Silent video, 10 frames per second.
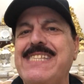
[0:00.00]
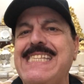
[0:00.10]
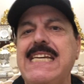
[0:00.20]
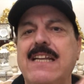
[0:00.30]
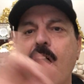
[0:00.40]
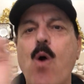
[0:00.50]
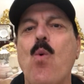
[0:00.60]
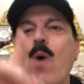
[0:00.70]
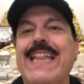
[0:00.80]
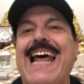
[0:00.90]
سين
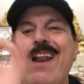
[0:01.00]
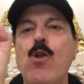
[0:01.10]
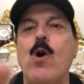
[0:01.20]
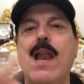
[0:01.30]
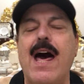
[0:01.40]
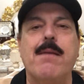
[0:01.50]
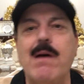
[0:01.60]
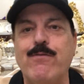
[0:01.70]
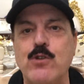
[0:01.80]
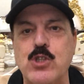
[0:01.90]
هو ده اللغه العربيه
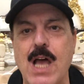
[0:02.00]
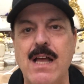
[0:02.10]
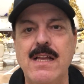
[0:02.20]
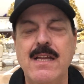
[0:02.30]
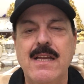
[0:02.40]
الفصحى